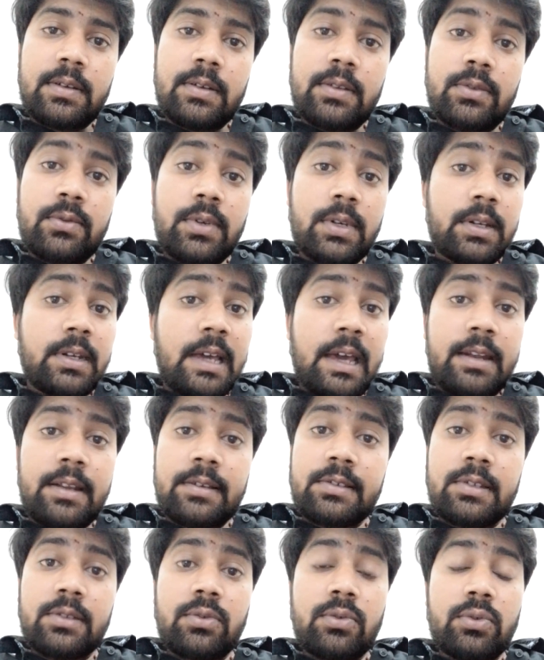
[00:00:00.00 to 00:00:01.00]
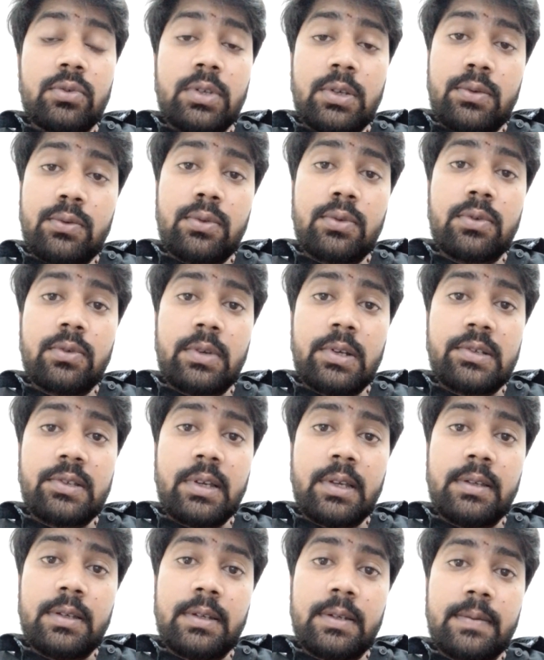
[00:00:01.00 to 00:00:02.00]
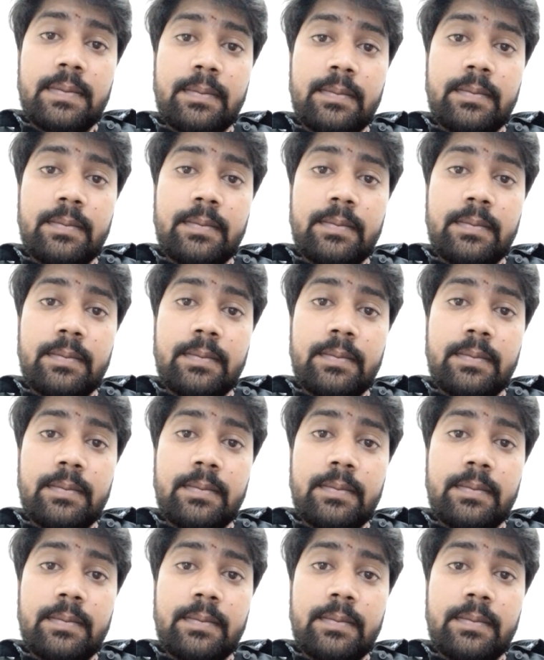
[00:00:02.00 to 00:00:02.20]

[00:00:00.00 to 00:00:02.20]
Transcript: तो एक डायरेक्शन तो ज़रूर होना चाहिए